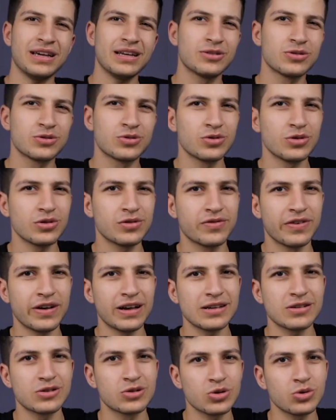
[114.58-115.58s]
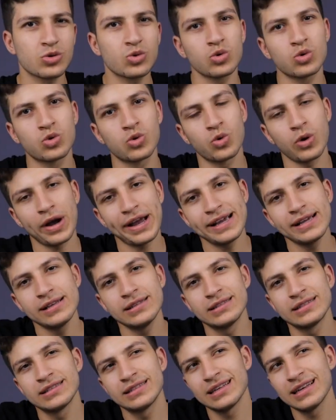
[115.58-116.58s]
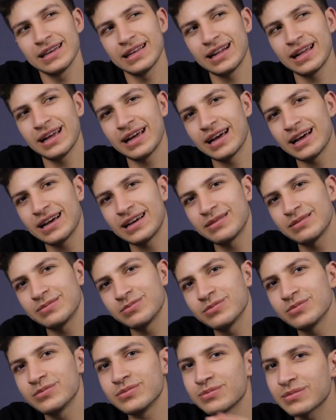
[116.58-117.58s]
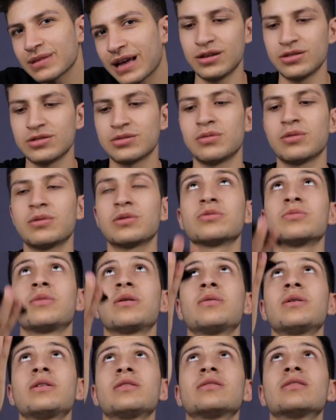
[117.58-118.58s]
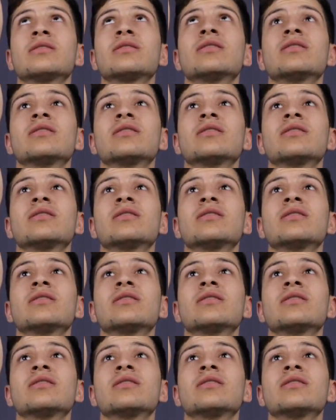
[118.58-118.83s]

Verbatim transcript: ناحيه الصوت فصوته كويس الى هنسمع آه، إيه برضه مع بعض